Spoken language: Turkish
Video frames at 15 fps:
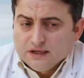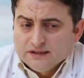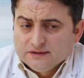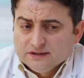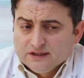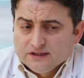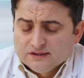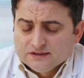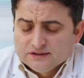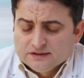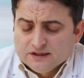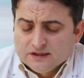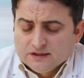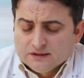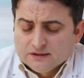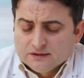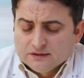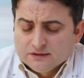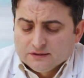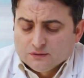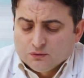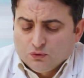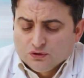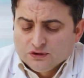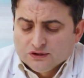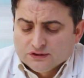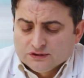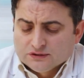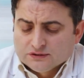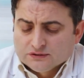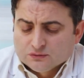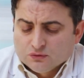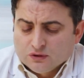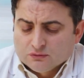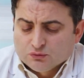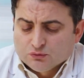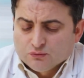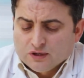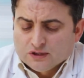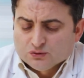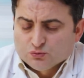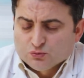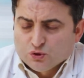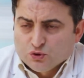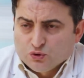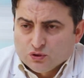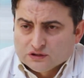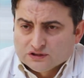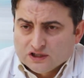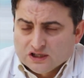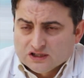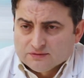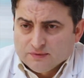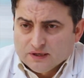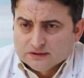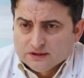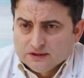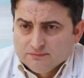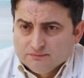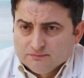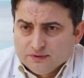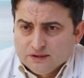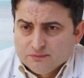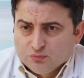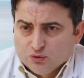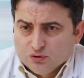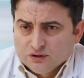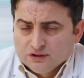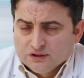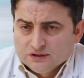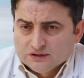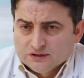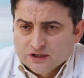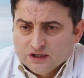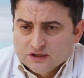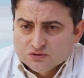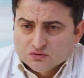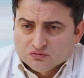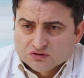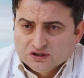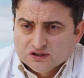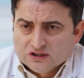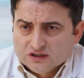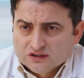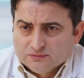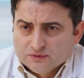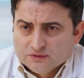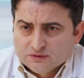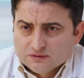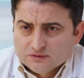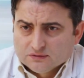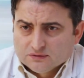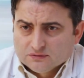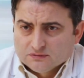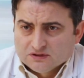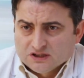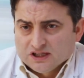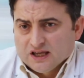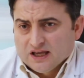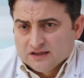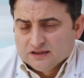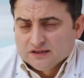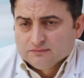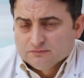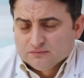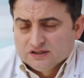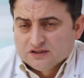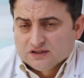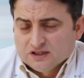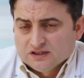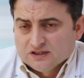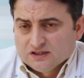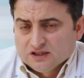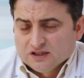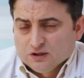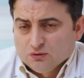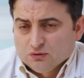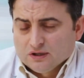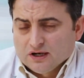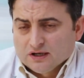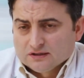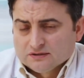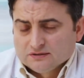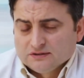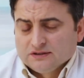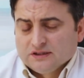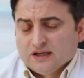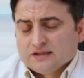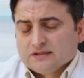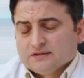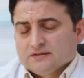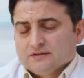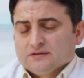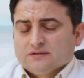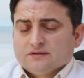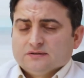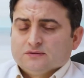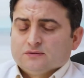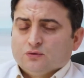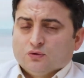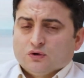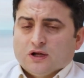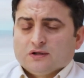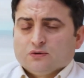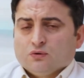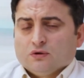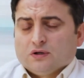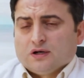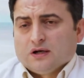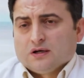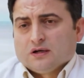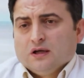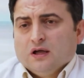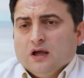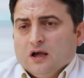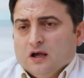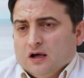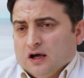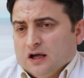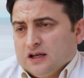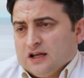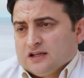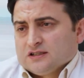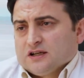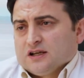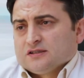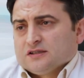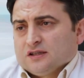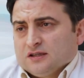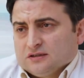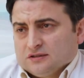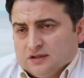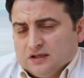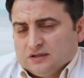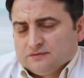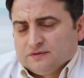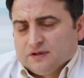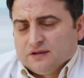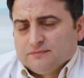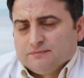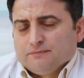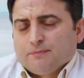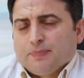Ben Denizli'de 10 e, yıldır kulak burun boğaz uzmanı olarak çalışmaktayım. Benim poliklinikte en çok dikkatimi e, çeken diyeyim istatistiki olarak diğer e, oran olarak alerjik hastalıklar ve